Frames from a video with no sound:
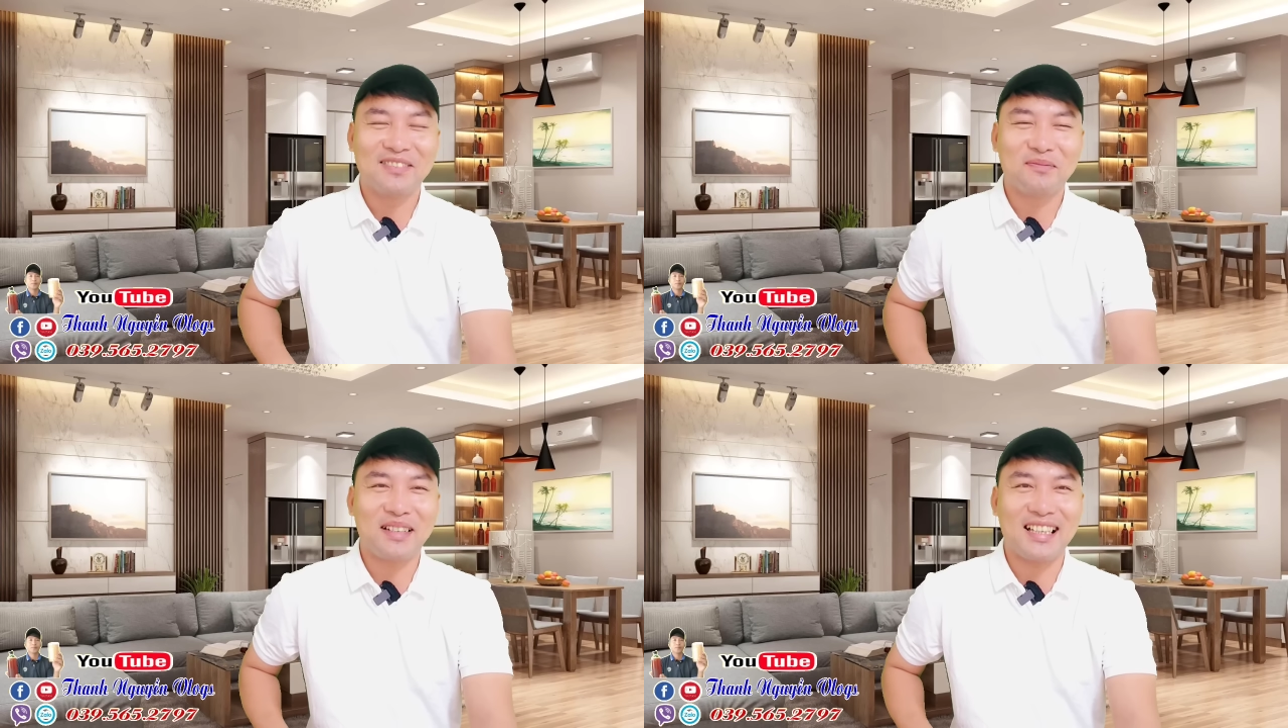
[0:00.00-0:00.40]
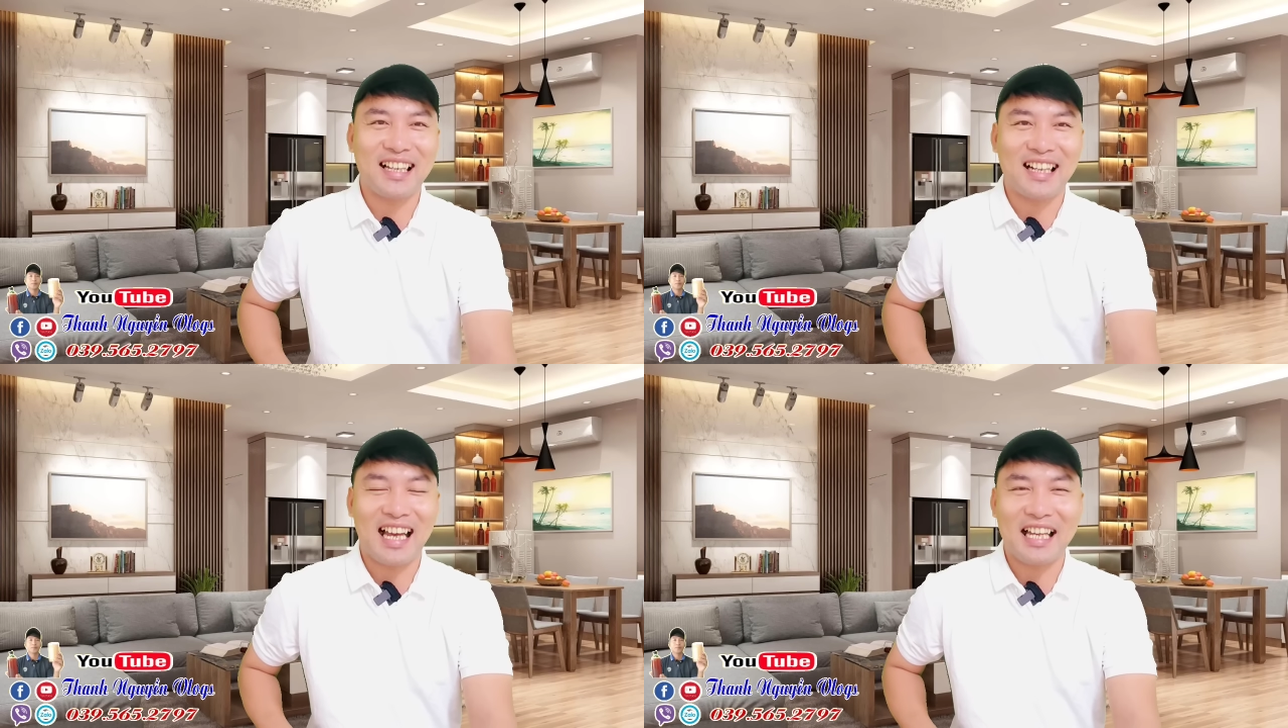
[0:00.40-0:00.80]
bây
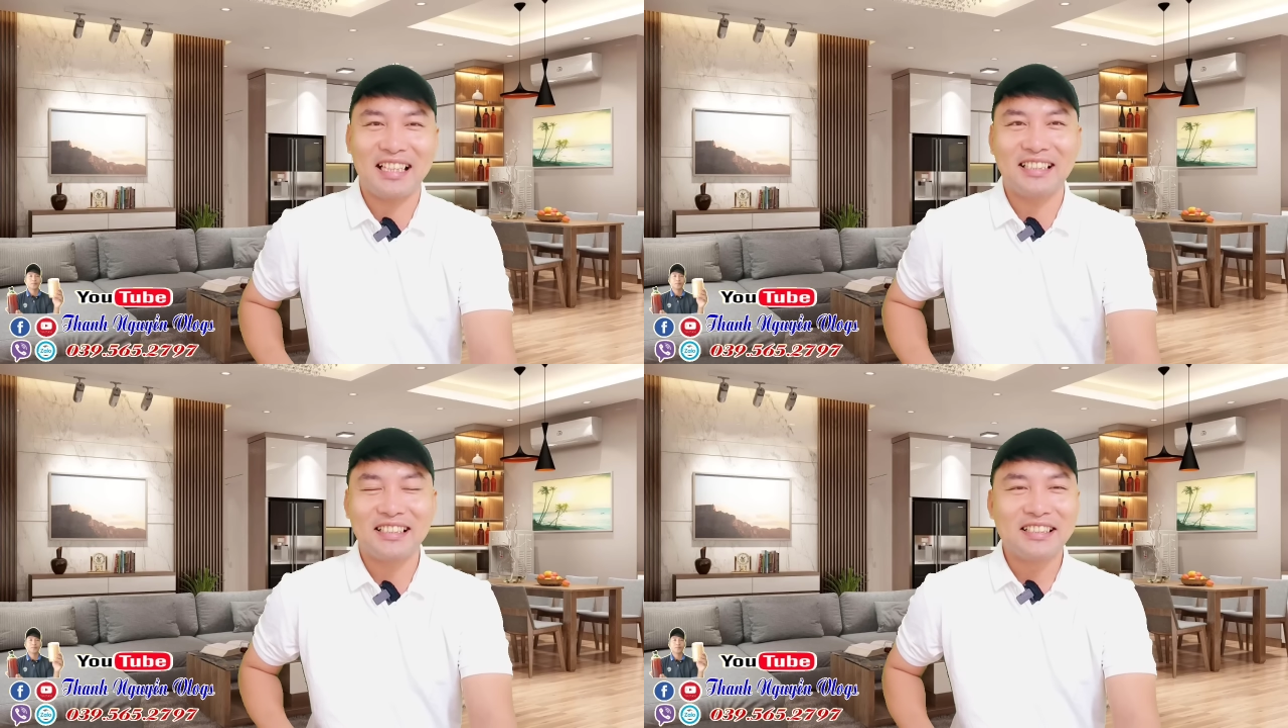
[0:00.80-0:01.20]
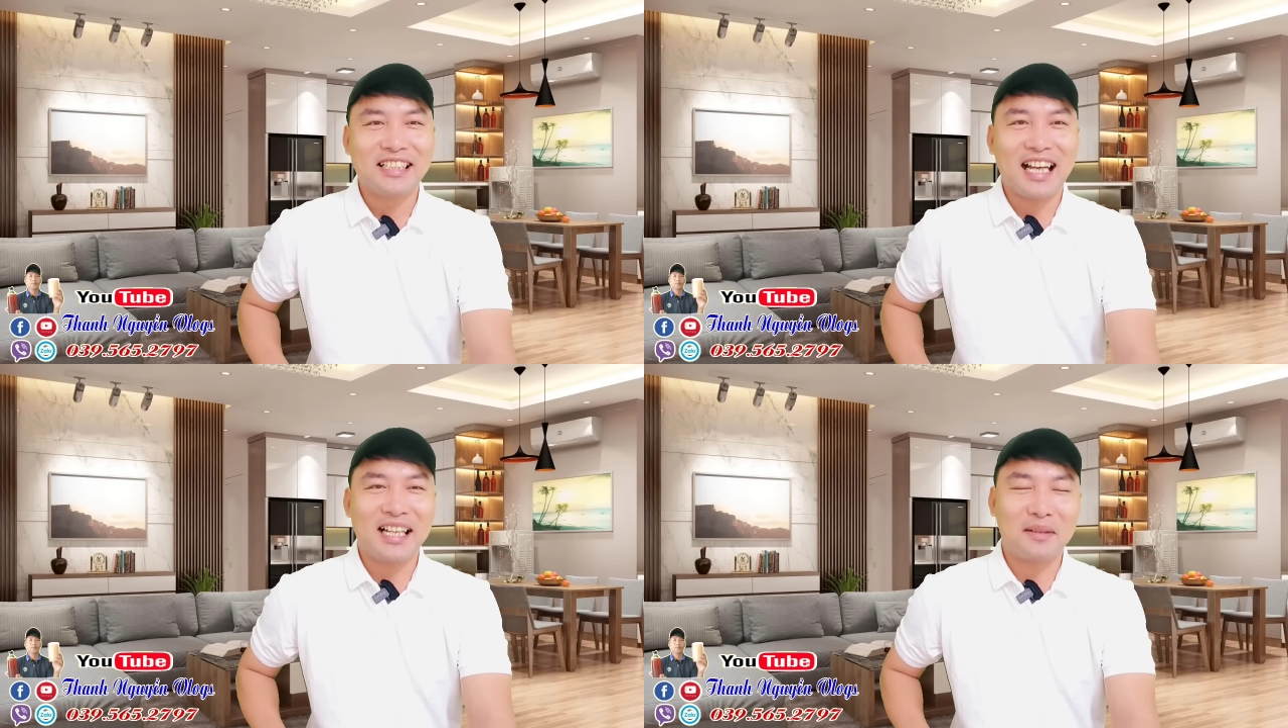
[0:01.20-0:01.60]
giờ ai
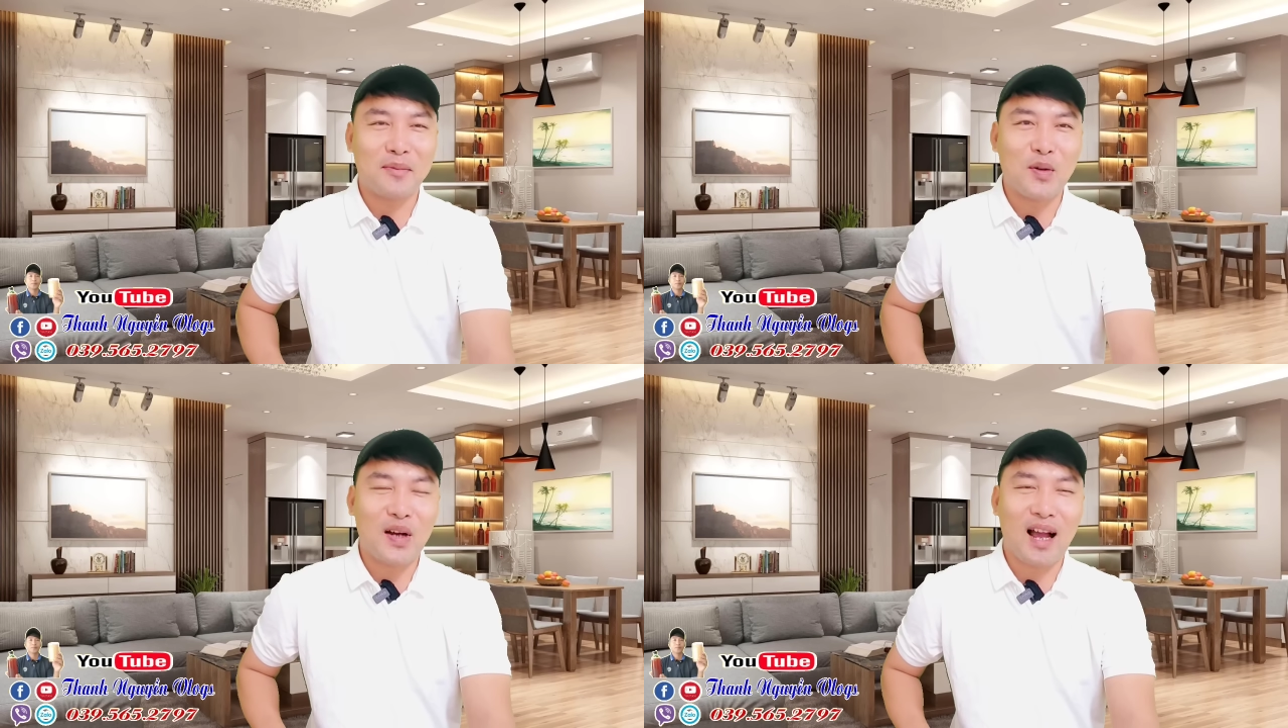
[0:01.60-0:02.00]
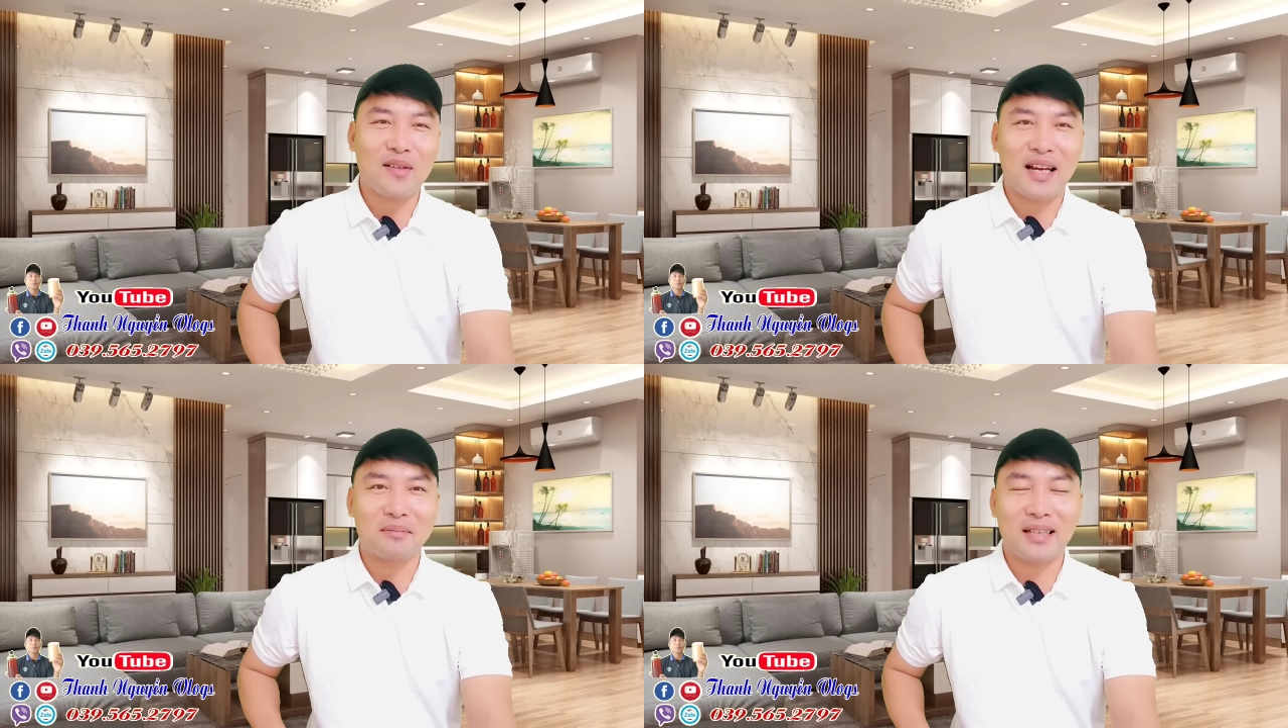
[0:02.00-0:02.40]
ai mà mua
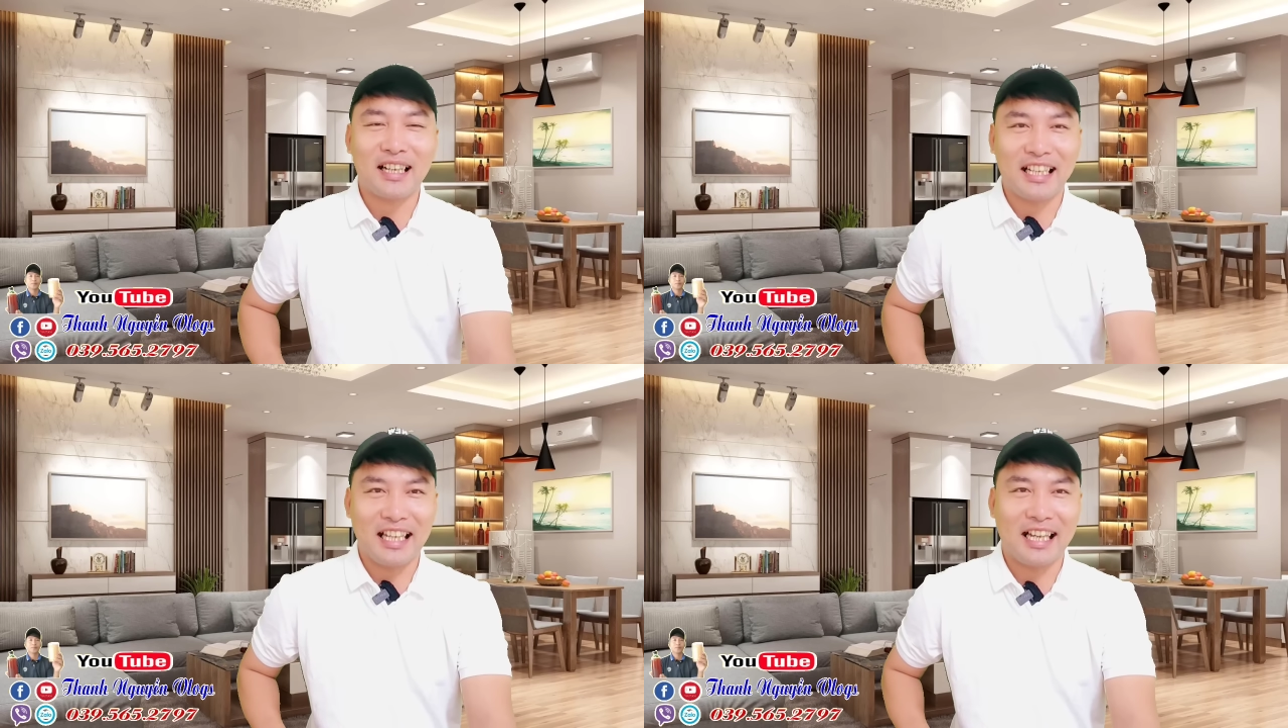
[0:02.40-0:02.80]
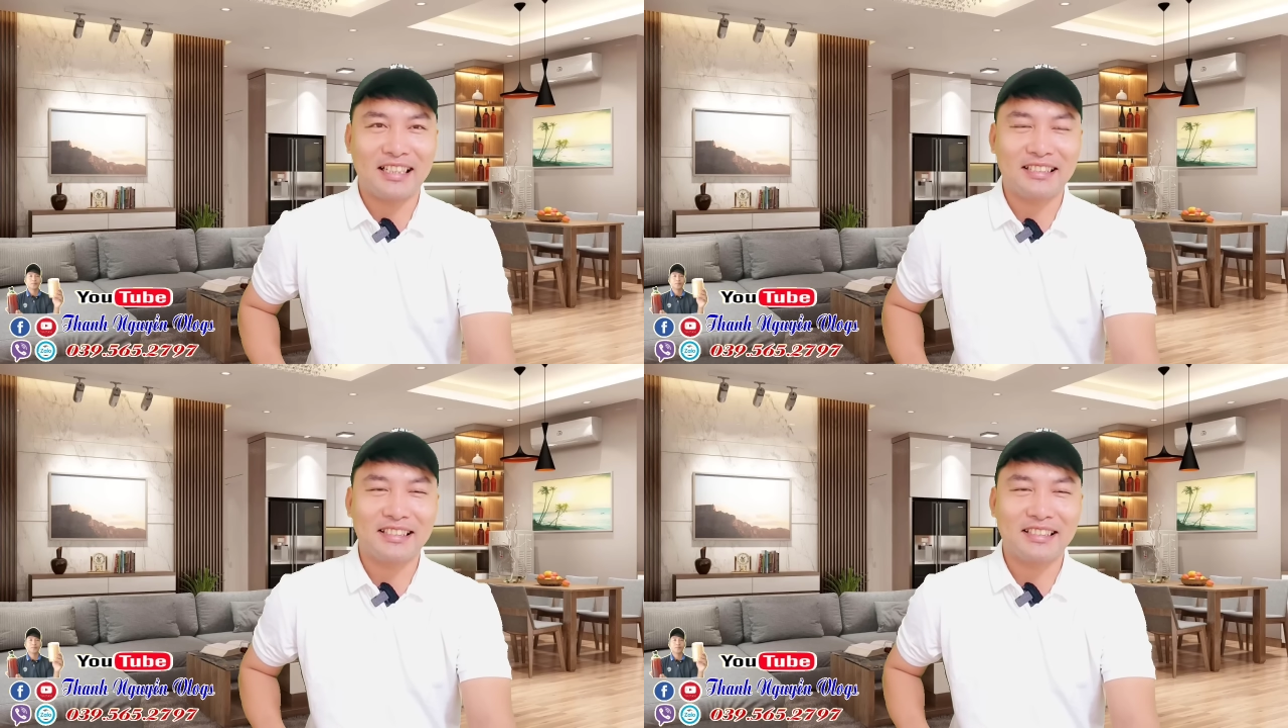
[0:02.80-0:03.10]
cáo đồng đó cả nhà